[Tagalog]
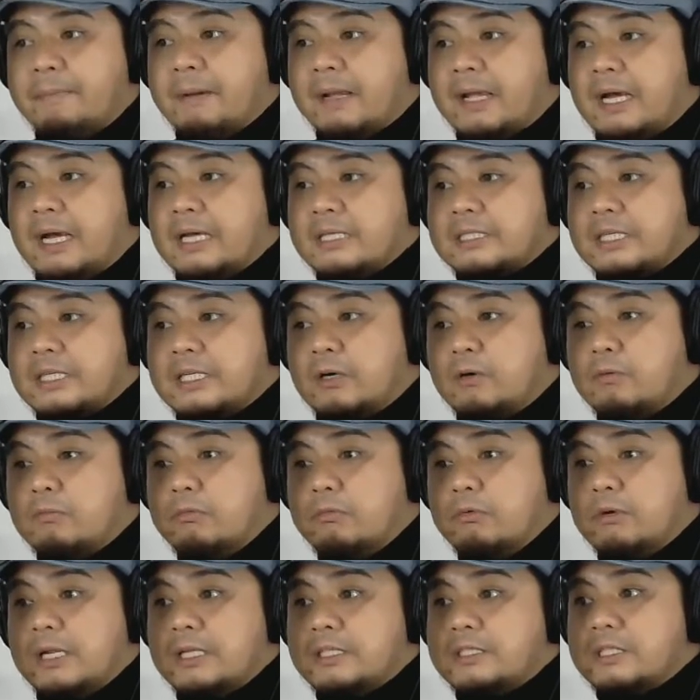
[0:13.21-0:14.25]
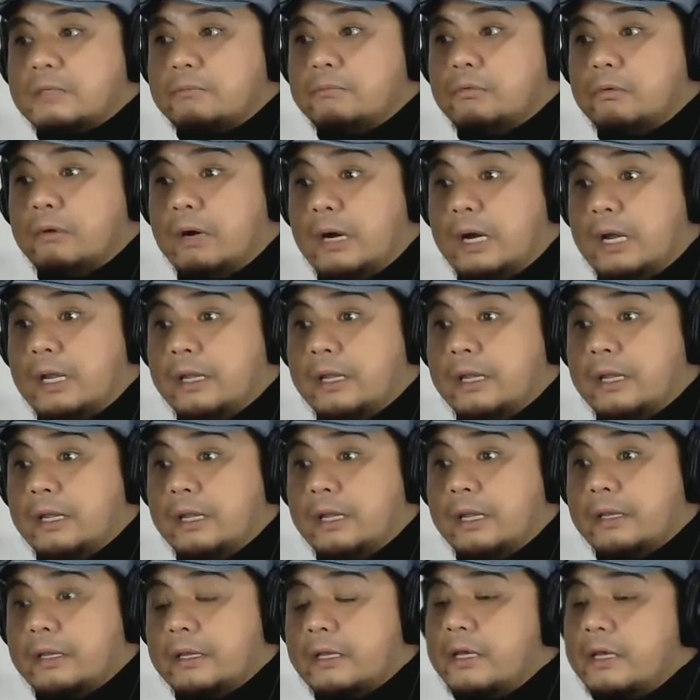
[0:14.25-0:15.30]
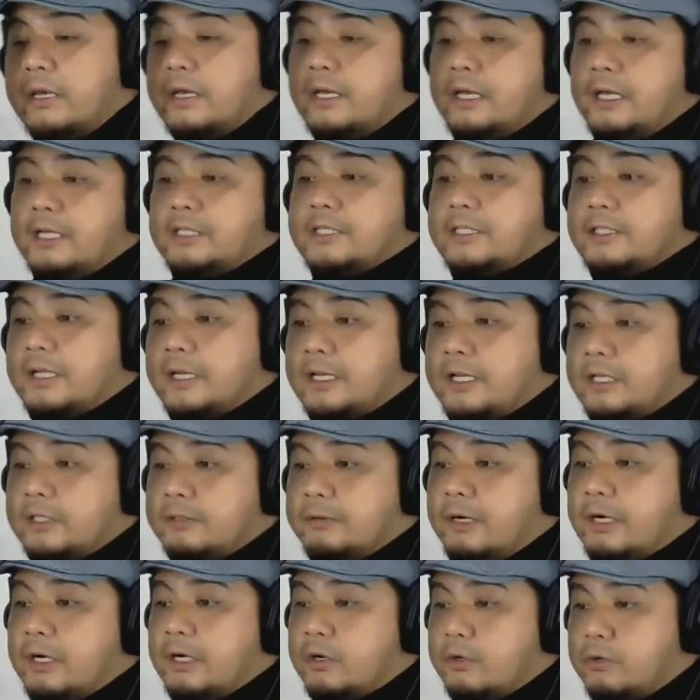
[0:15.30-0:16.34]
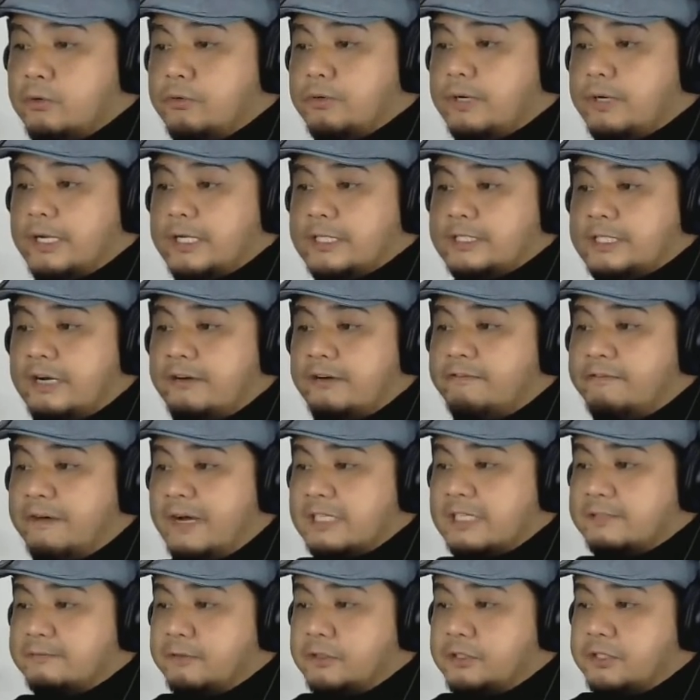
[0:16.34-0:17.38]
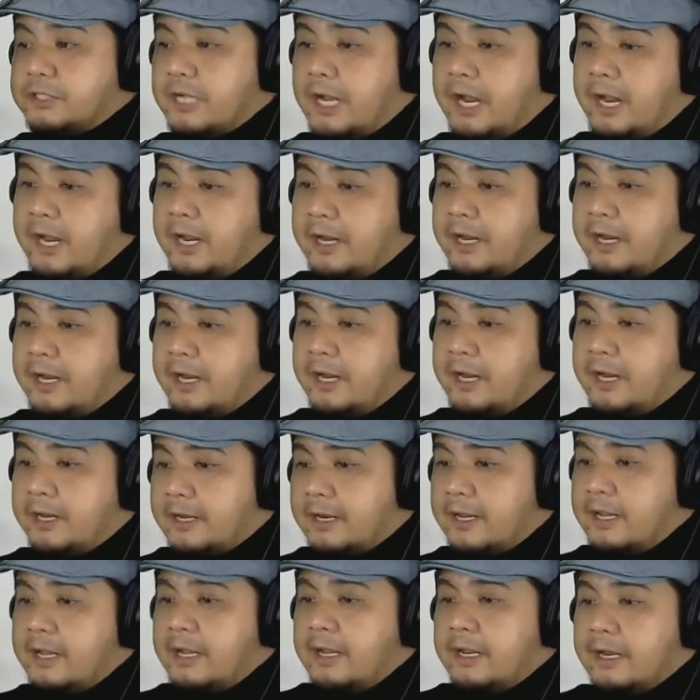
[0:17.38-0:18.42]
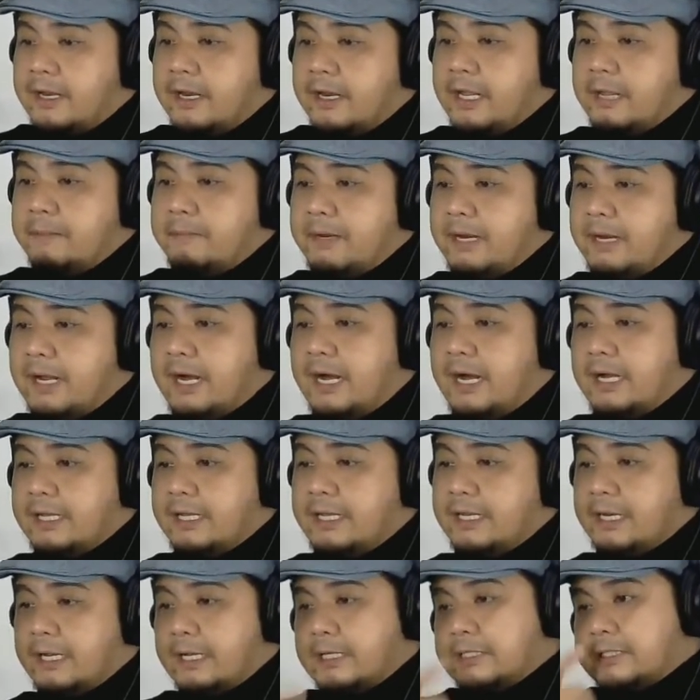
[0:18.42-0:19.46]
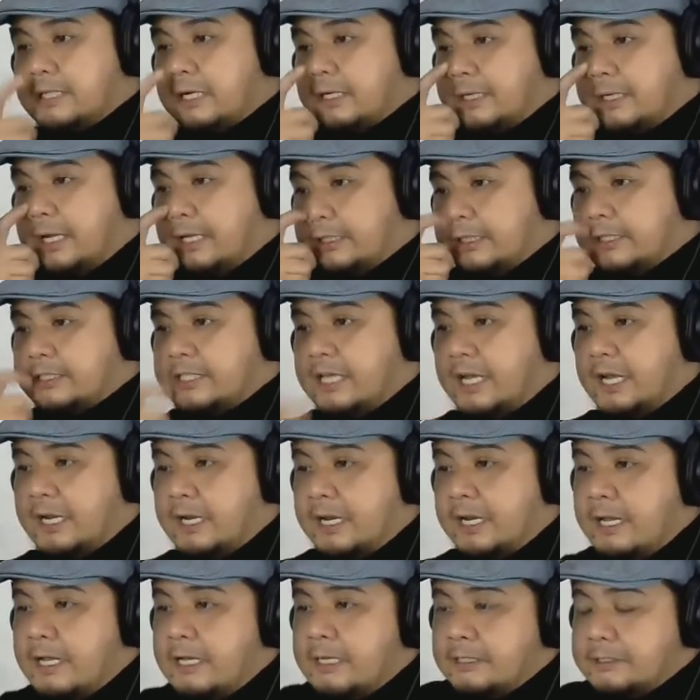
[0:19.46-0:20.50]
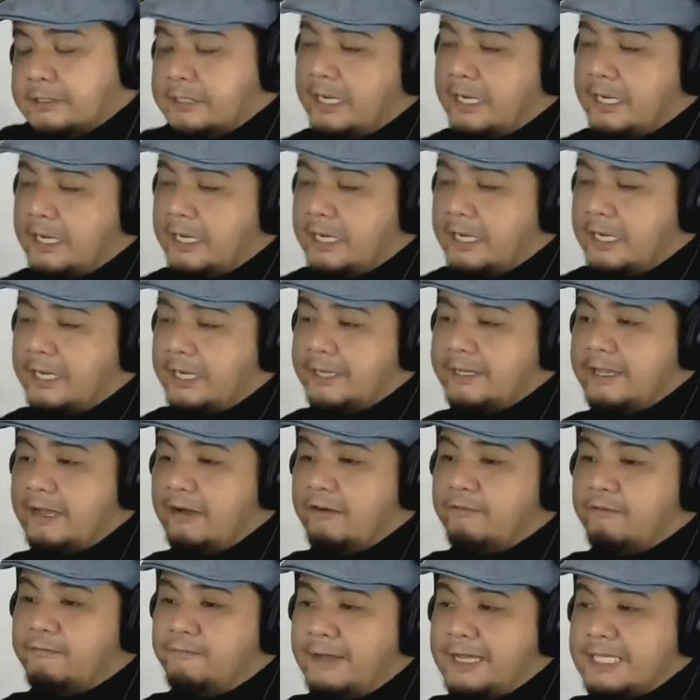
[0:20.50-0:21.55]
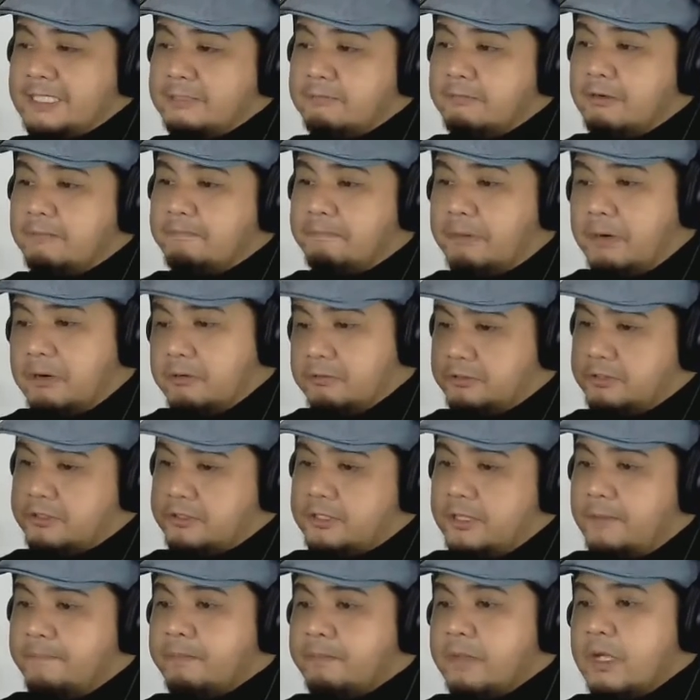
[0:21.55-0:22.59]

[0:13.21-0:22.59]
ng pag-asa na umunlad sa buhay. Isa na rito ang crew ng isang fast food chain na ibinahagi ng isang netizen sa kanyang Facebook post.